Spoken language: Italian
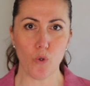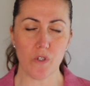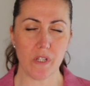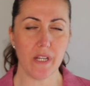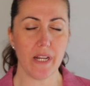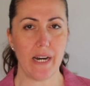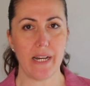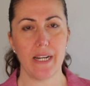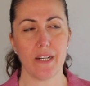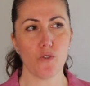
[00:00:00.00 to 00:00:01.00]

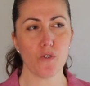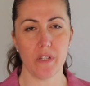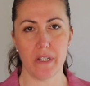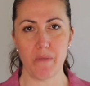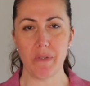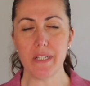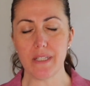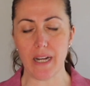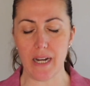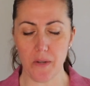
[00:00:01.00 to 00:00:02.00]
considerare la
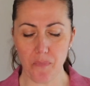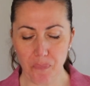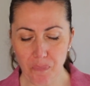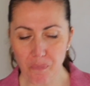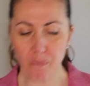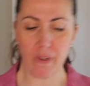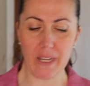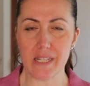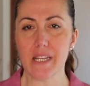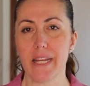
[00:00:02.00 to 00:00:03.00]
sostenibilità
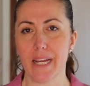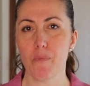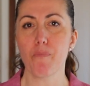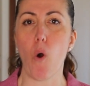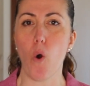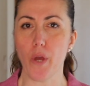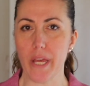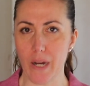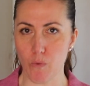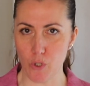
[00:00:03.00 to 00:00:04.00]
che si lega
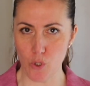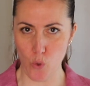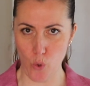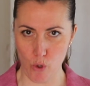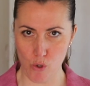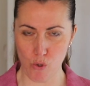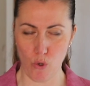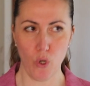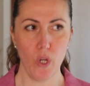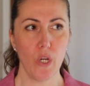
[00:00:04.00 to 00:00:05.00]
poi a un
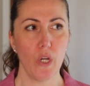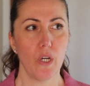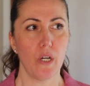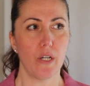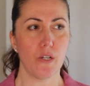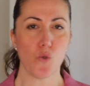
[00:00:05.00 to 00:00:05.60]
discorso eh,